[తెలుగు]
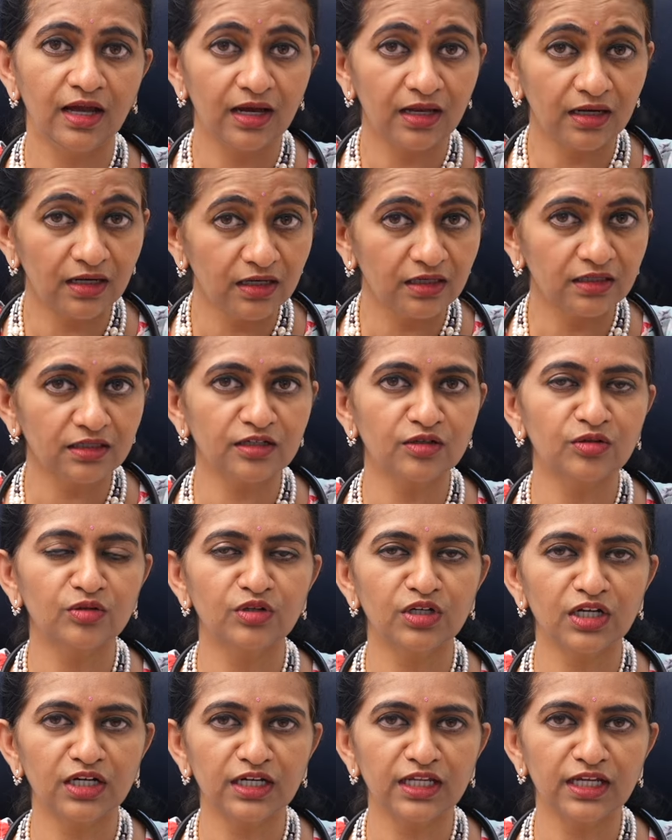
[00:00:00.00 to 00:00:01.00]
అలర్ట్గా
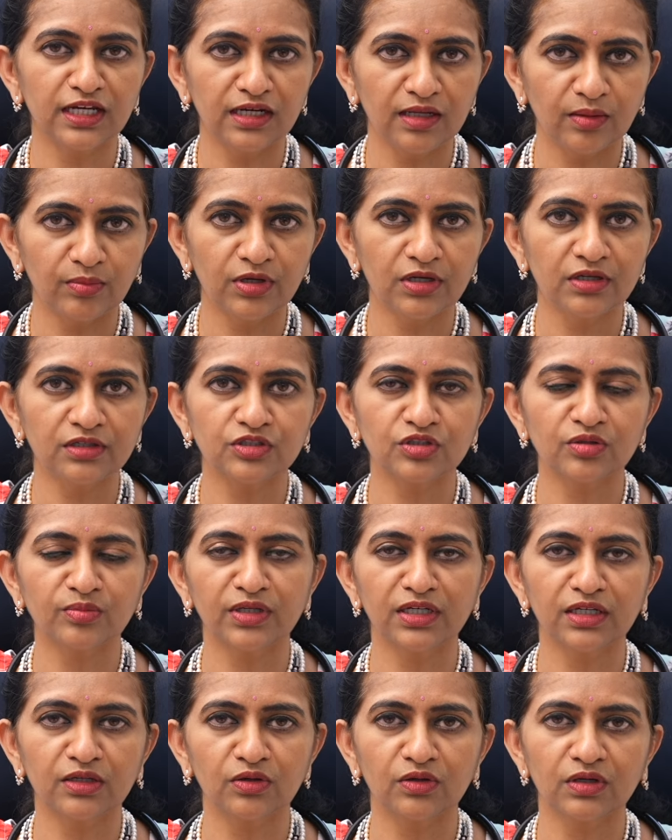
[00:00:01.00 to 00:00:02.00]
ఉండండి అని డబ్ల్యూహెచ్ఓ
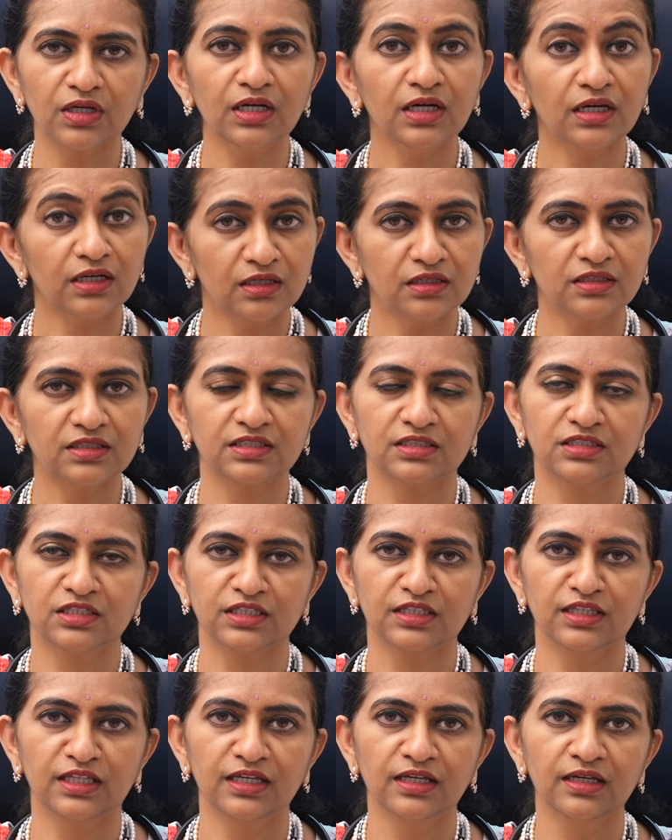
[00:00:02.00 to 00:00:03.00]
మనకి ఒక అలర్ట్
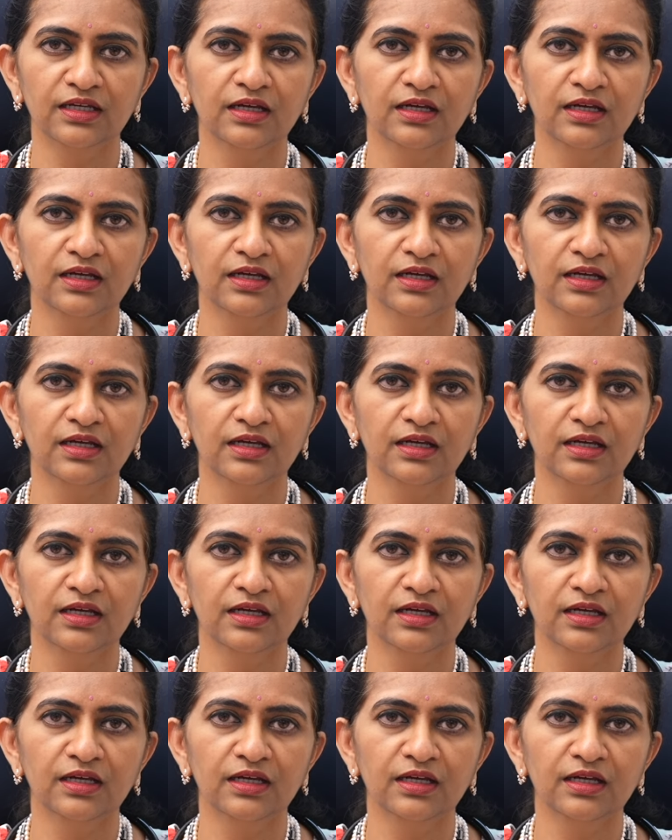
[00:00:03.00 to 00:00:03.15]
ఇచ్చింది